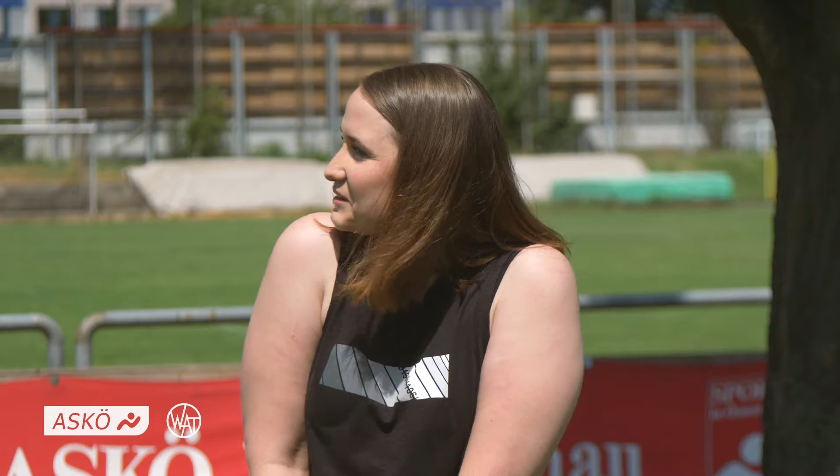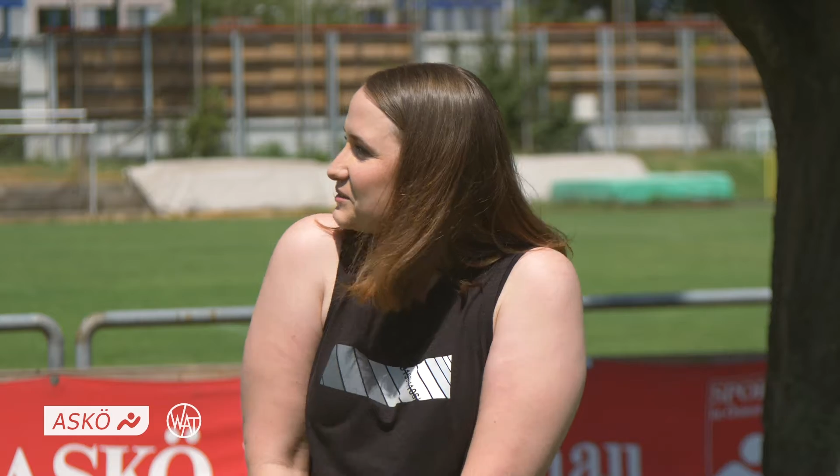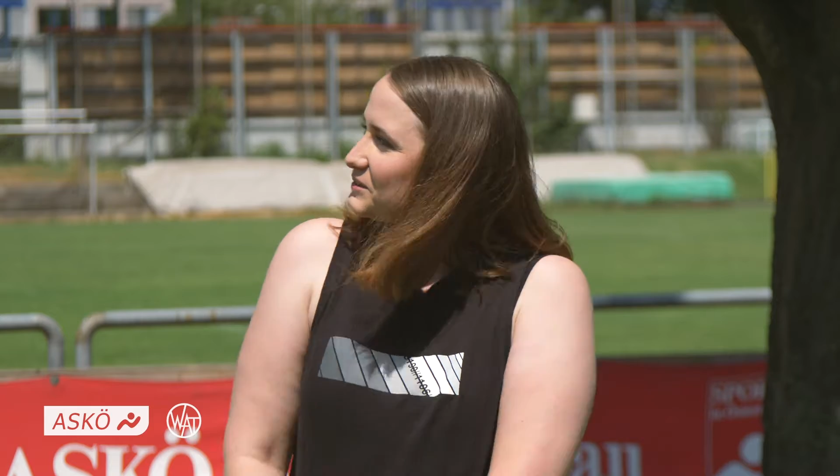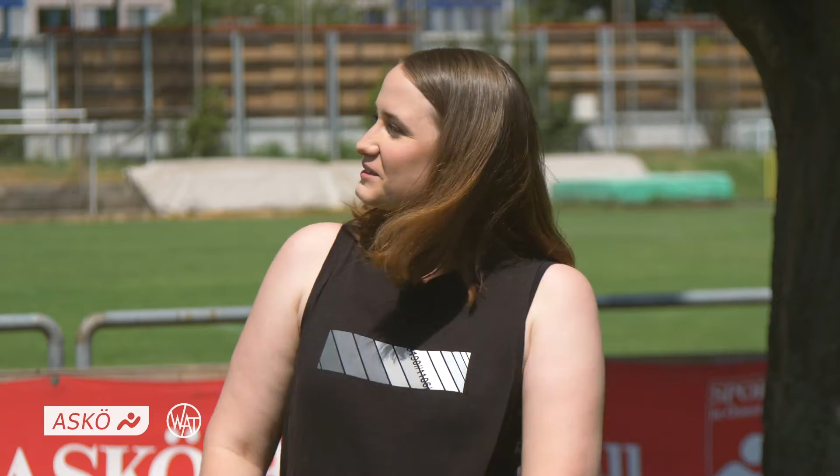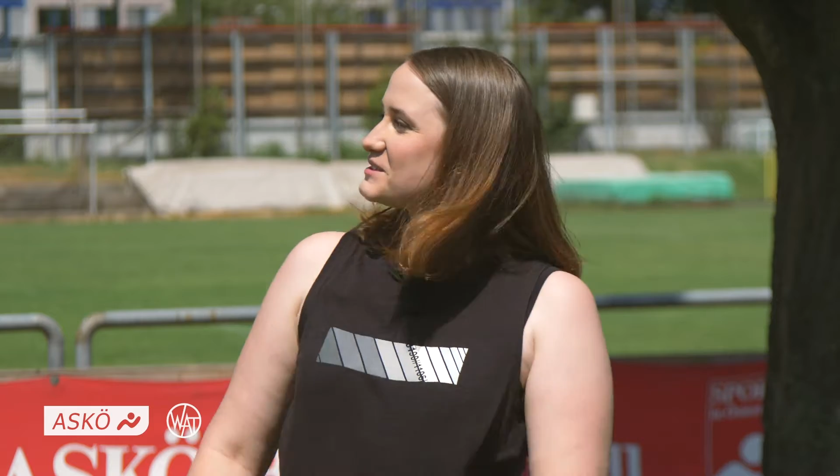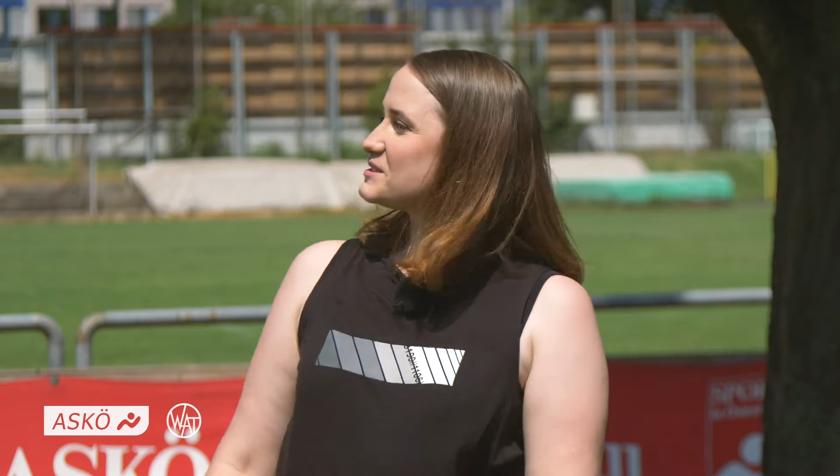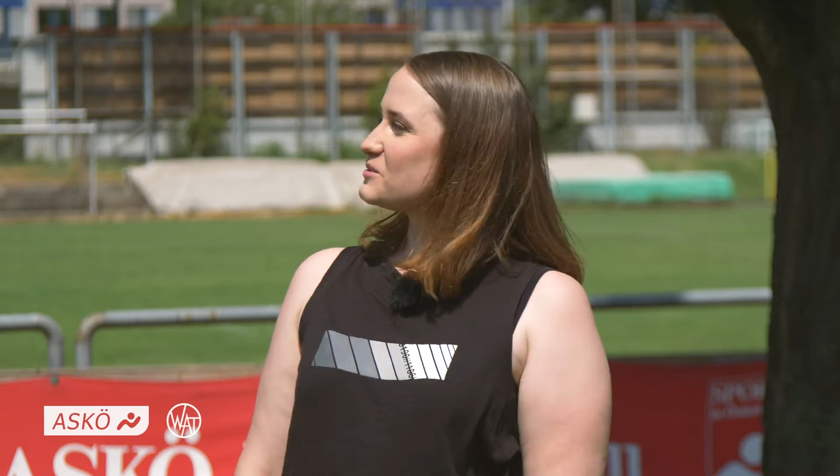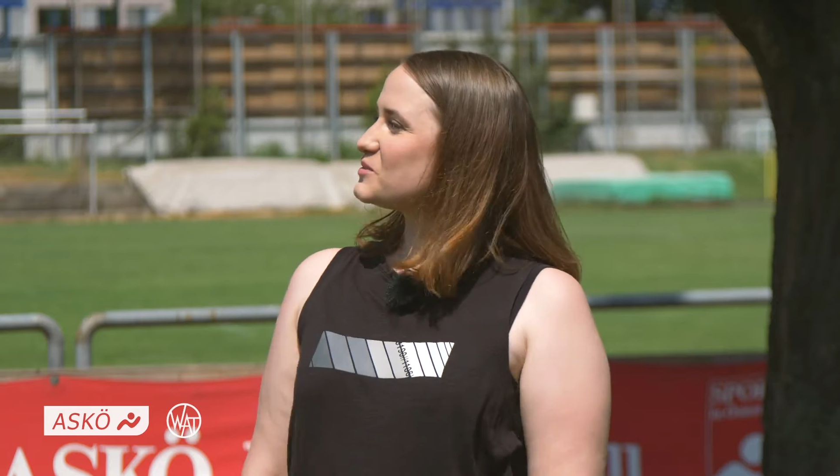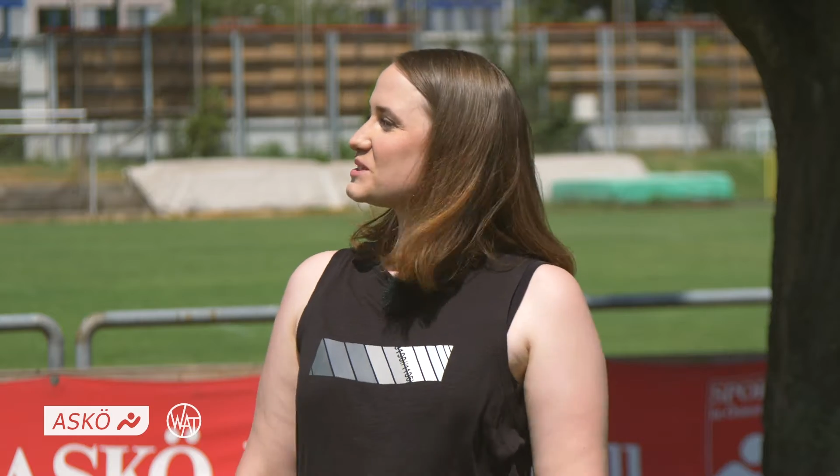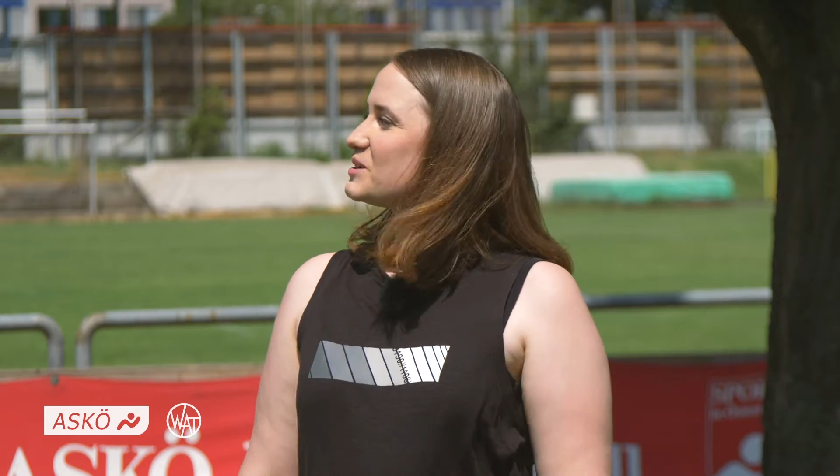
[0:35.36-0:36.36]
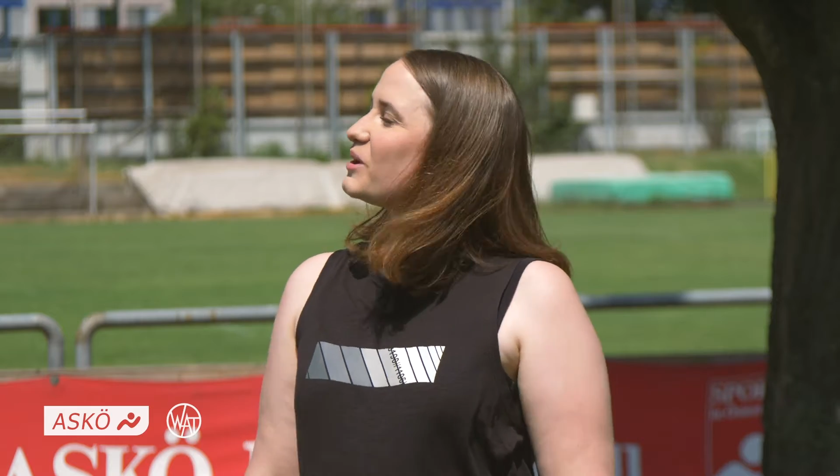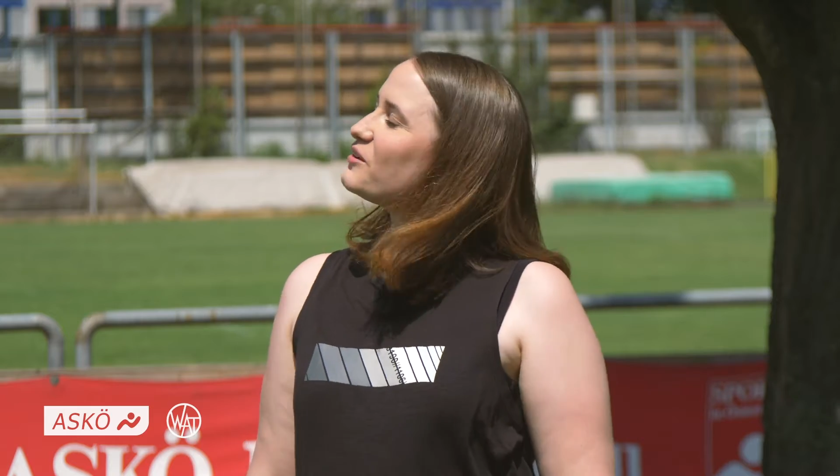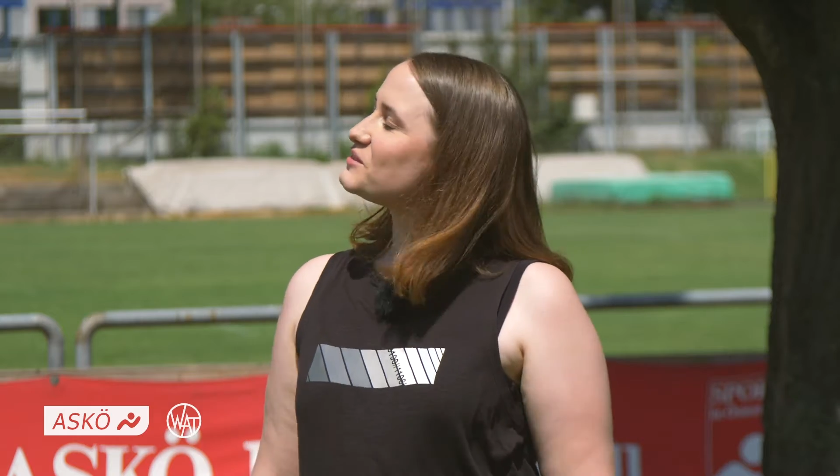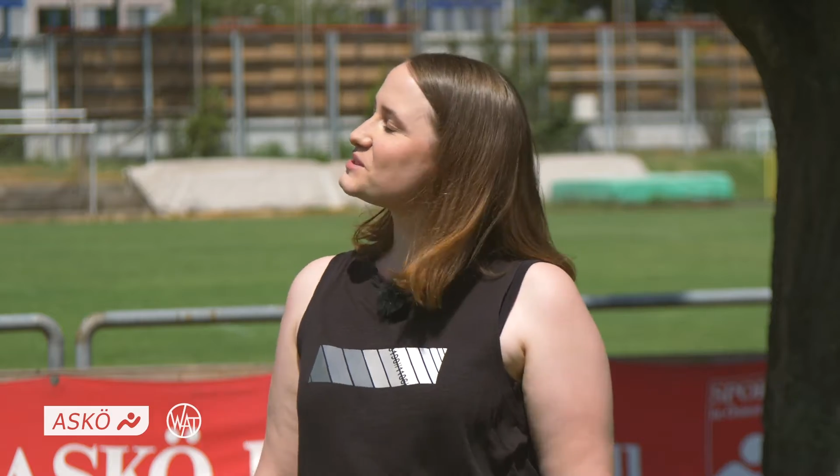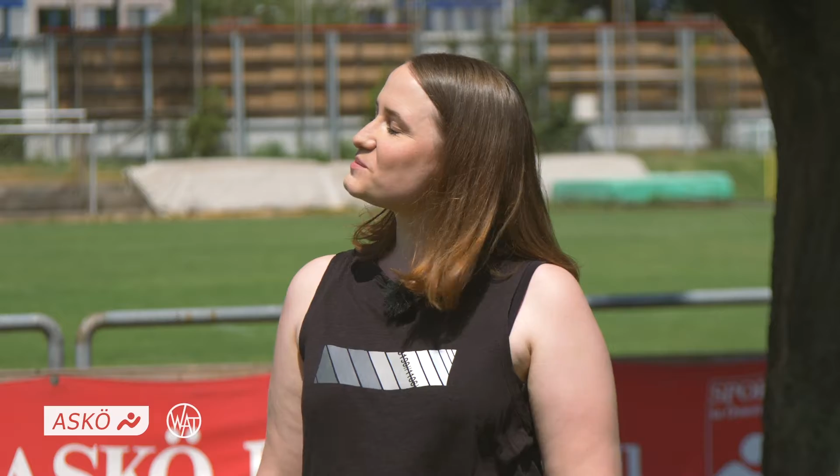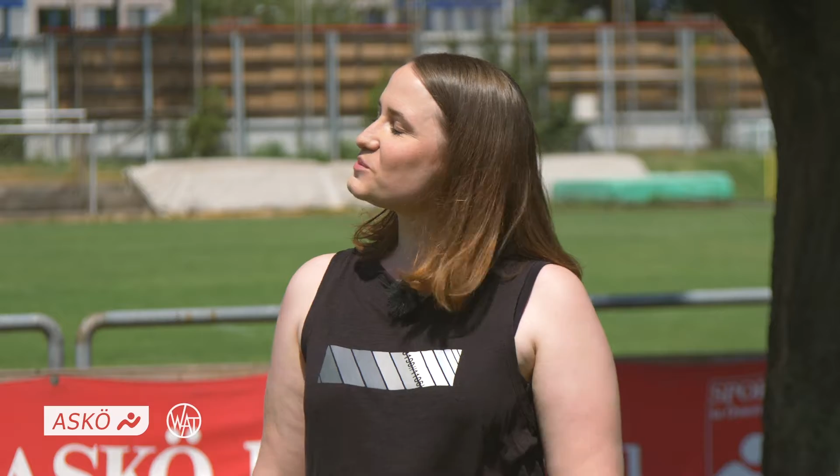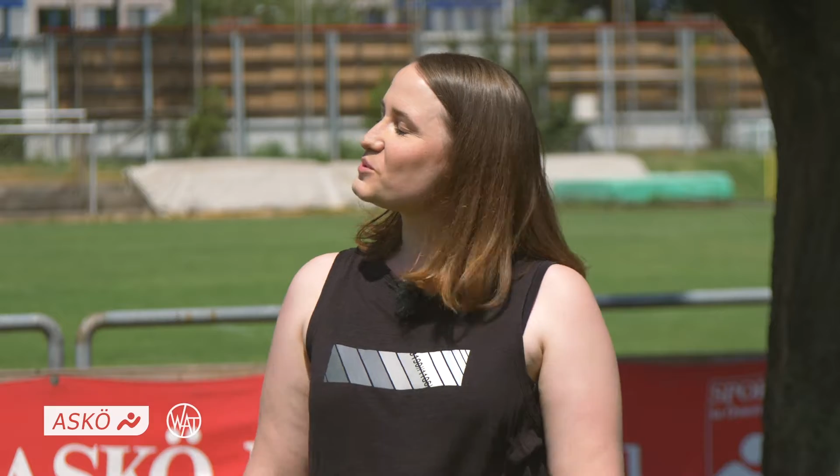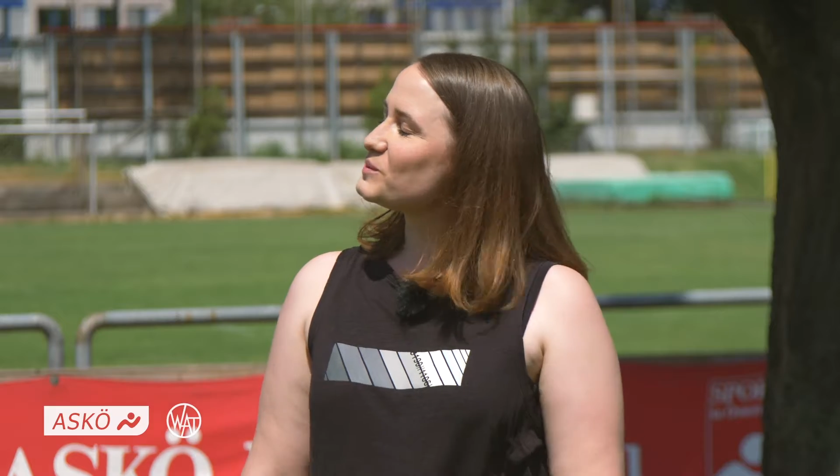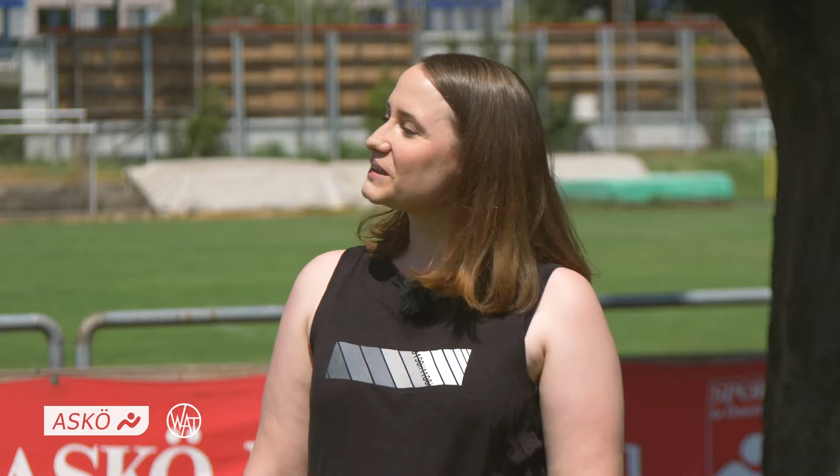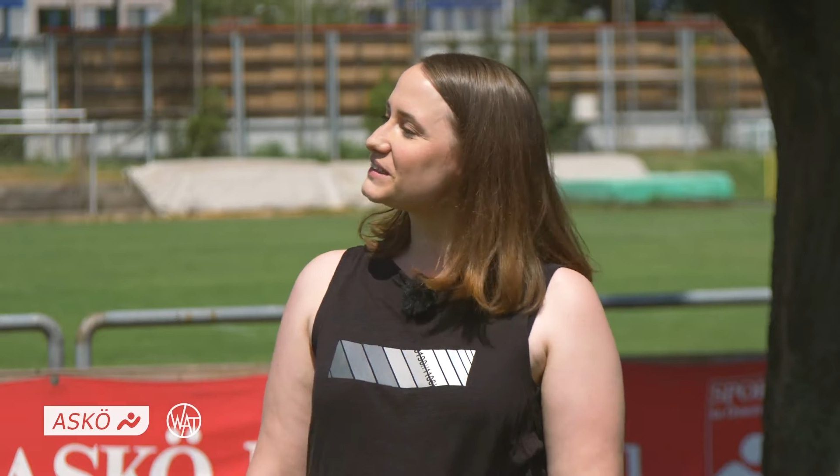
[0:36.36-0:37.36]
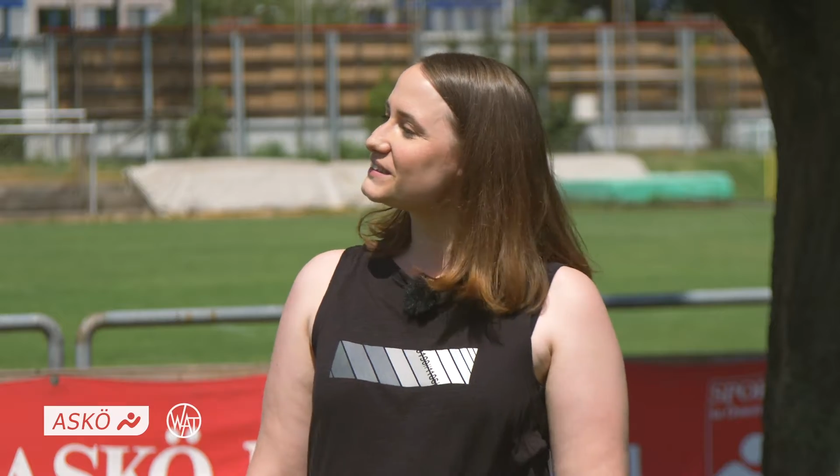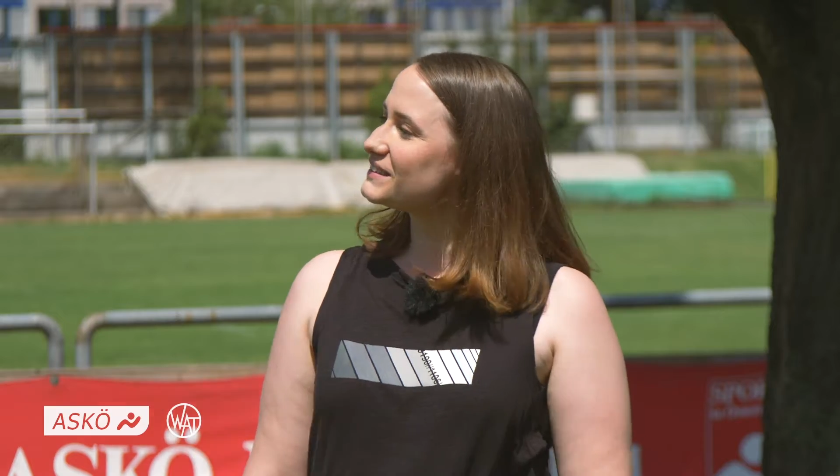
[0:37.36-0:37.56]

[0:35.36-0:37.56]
Haltung. Das ist das, was ich am häufigsten beobachte.